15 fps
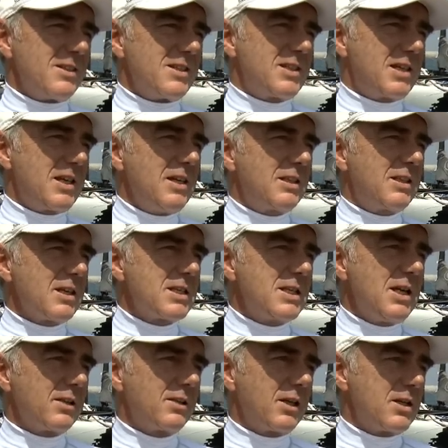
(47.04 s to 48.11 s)
ce qui est
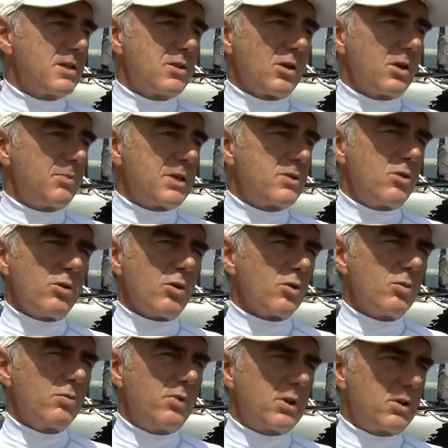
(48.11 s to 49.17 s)
assez intéressant et
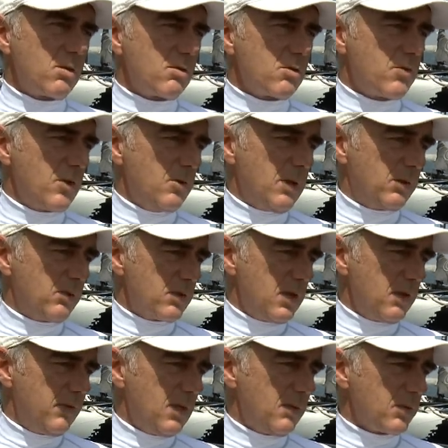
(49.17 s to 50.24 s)
passionnant depuis que je fais du bateau,
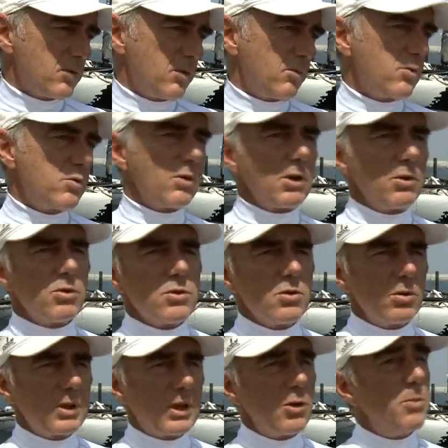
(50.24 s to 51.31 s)
c'est évidemment de se mesurer aux
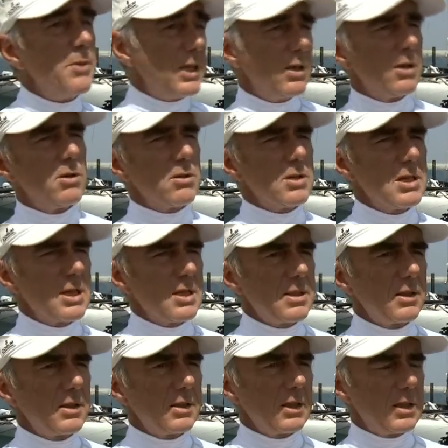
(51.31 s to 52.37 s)
autres et aux meilleurs. C'est ça
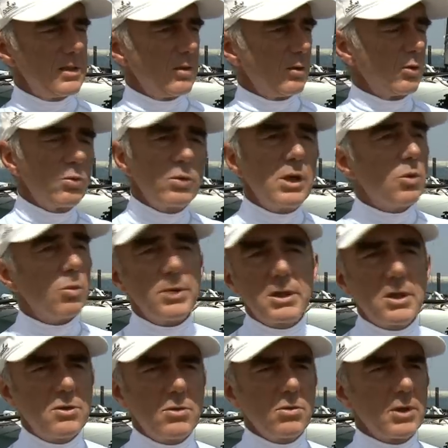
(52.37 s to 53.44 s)
ce qui est intéressant dans toutes les
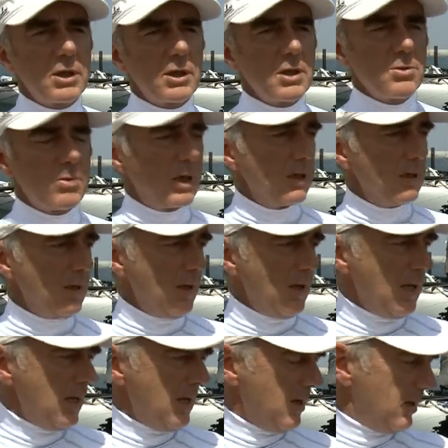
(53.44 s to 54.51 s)
compétitions, quelles qu'elles soient.
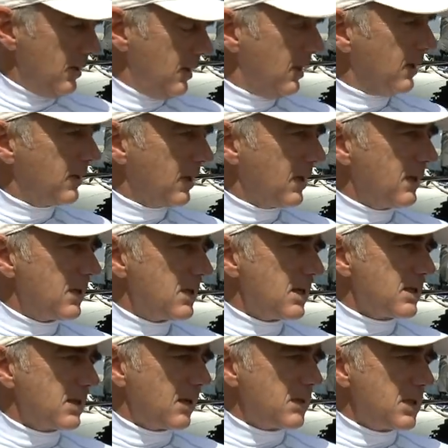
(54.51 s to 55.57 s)
Et l'intérêt
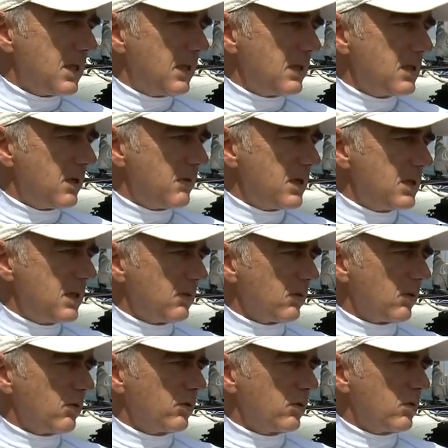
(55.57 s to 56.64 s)
des Extreme Sailing Series, c'est
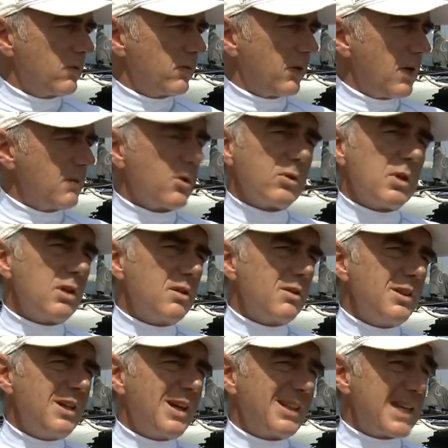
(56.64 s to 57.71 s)
qu'on retrouve vraiment
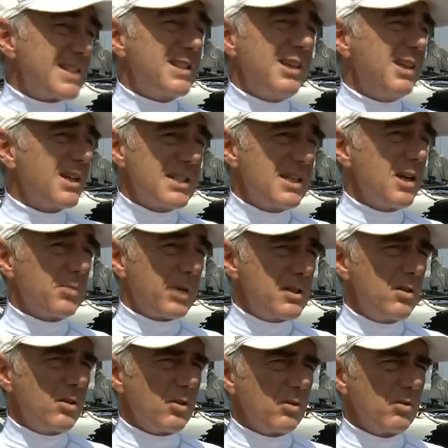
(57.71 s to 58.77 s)
un casting assez
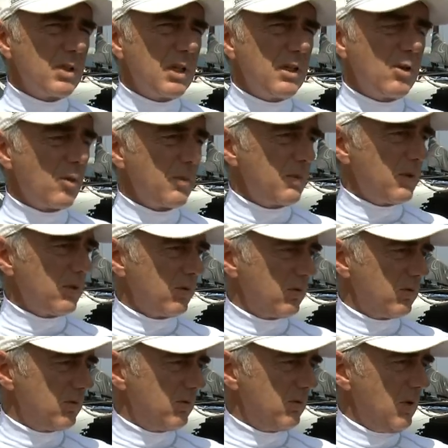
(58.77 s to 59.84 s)
impressionnant. Il y a énormément de
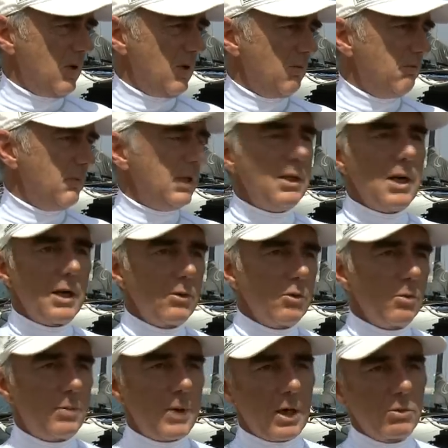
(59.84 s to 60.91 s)
médailles
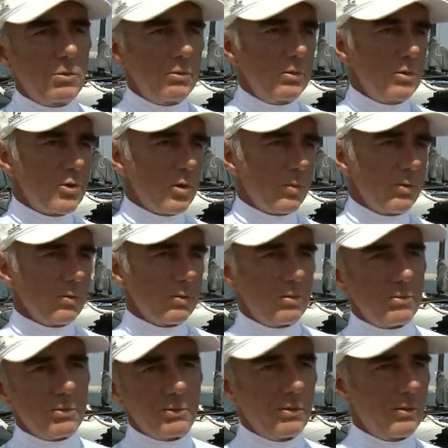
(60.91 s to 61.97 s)
de partout, de champions
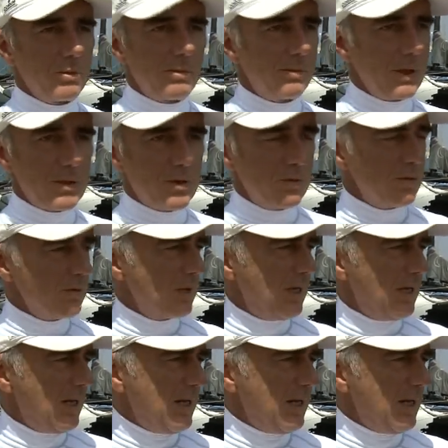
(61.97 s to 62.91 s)
du monde, de plein de choses,